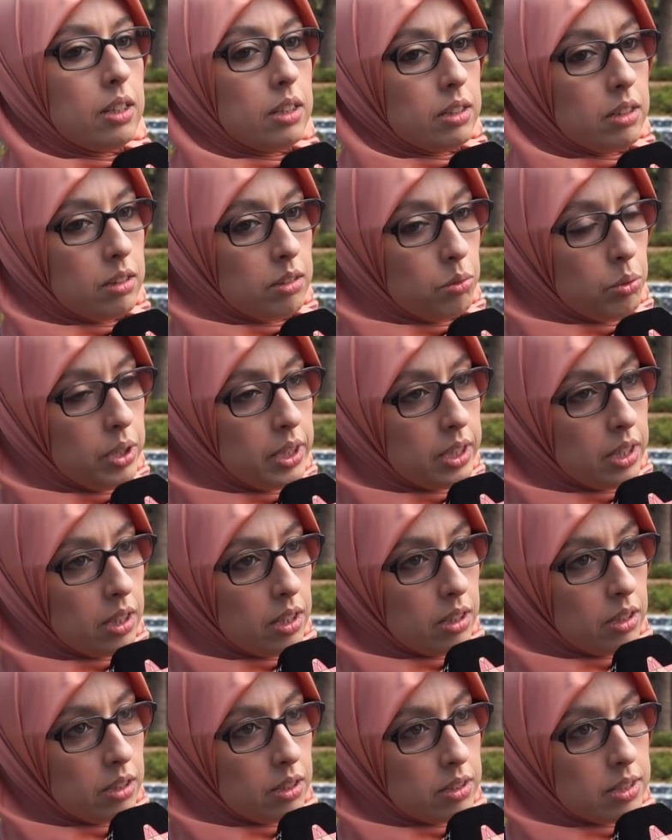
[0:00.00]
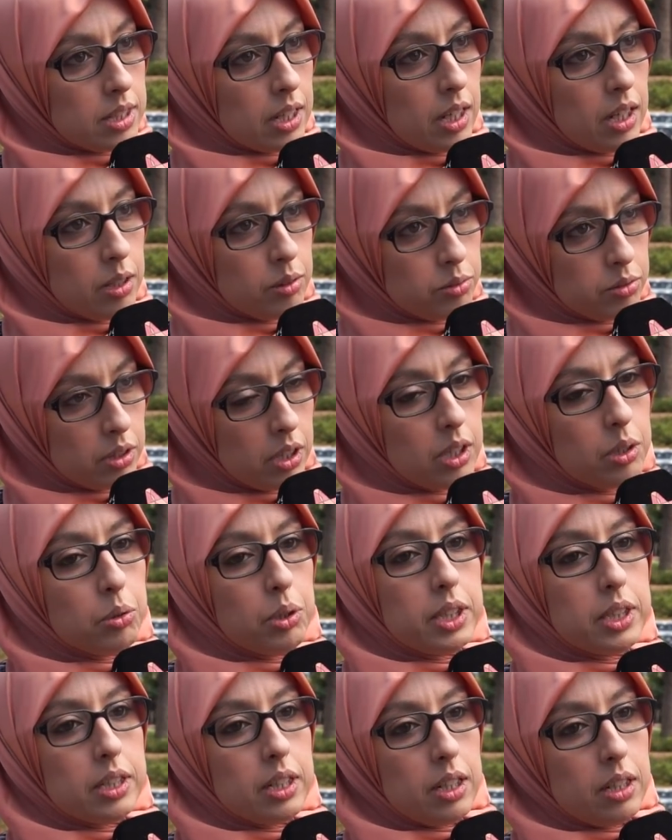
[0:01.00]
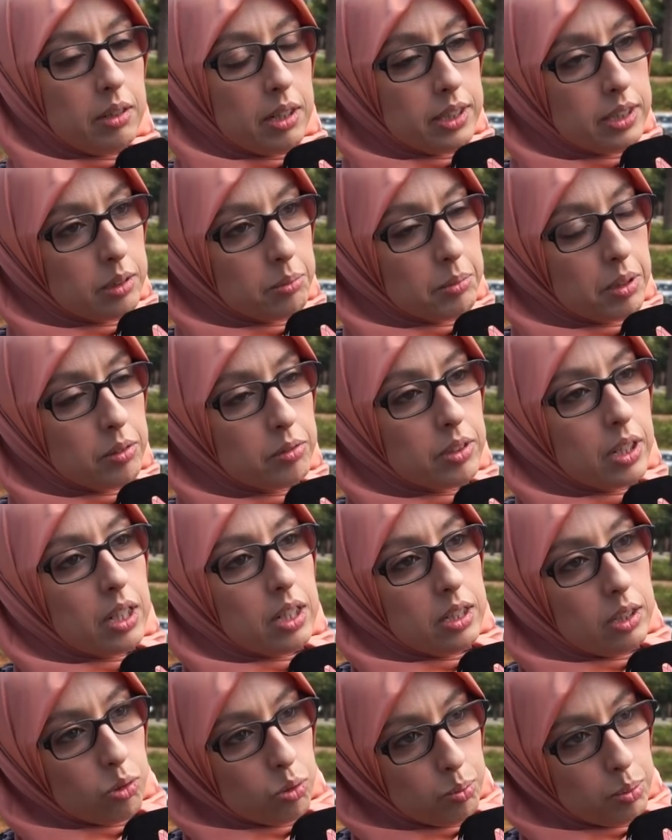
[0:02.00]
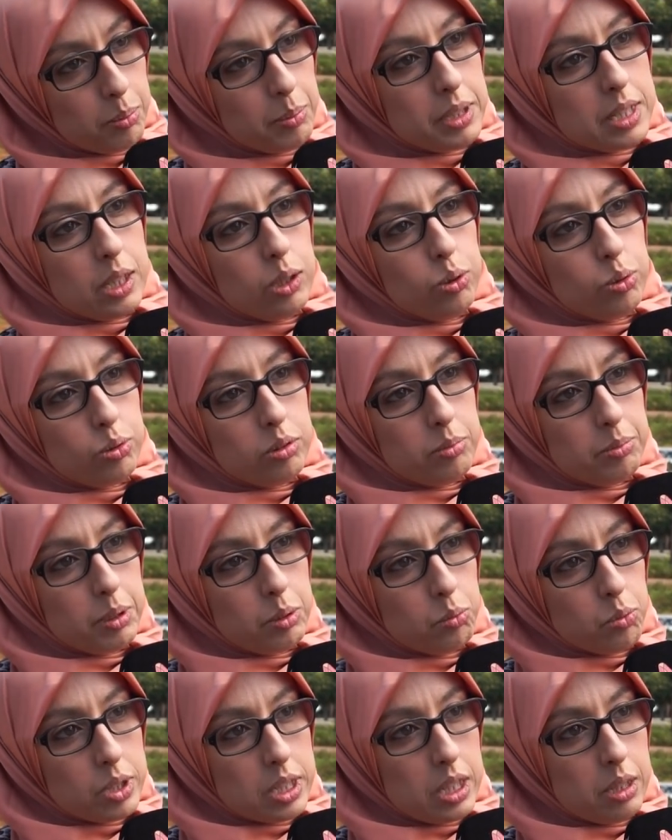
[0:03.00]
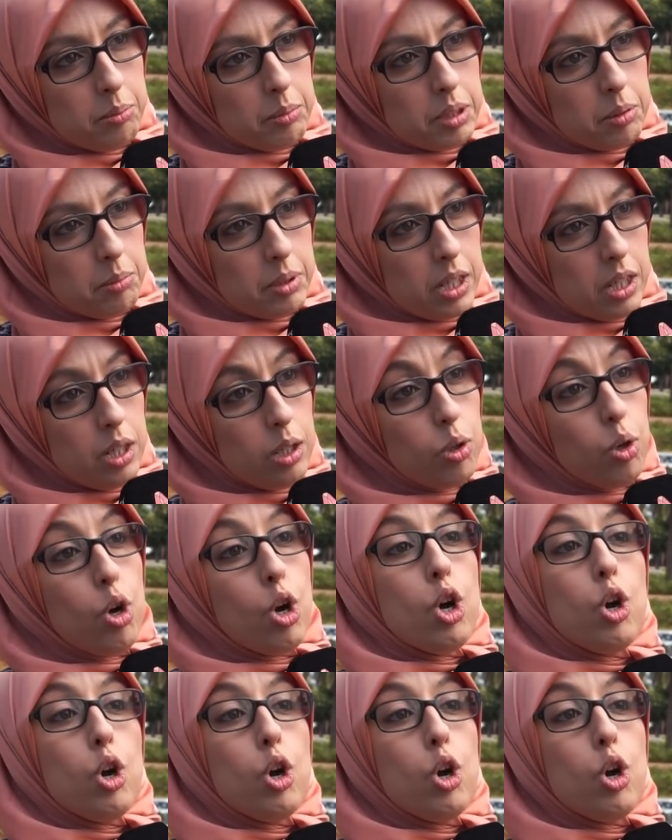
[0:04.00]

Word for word: واحد الثقافه واحد العدد من الافكار اللي ربما تحد من مساهمه المراه